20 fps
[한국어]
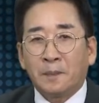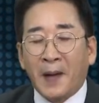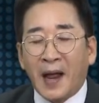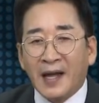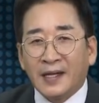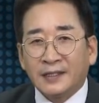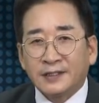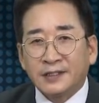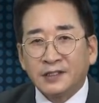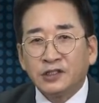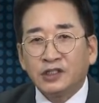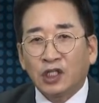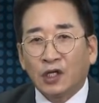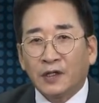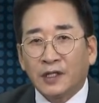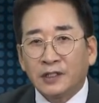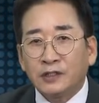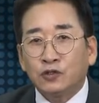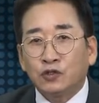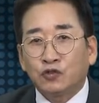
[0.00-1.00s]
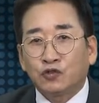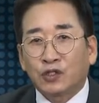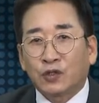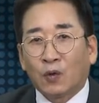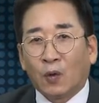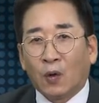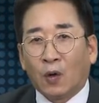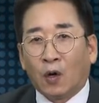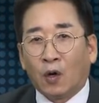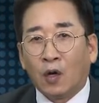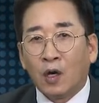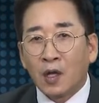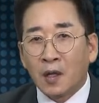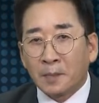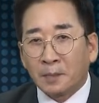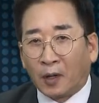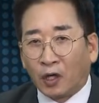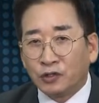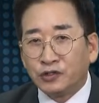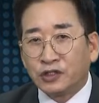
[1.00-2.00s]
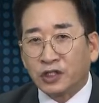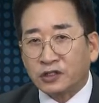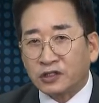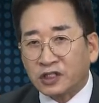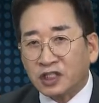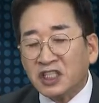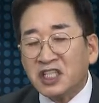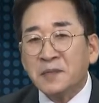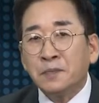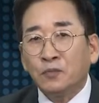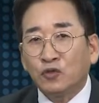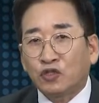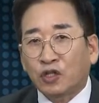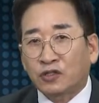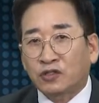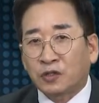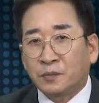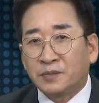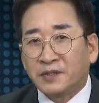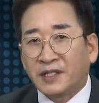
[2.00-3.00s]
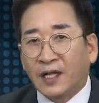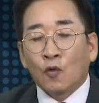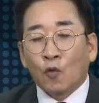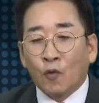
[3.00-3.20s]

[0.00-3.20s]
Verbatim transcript: 빨리 신청해 주시고 먼저 승인부터 뜹니다.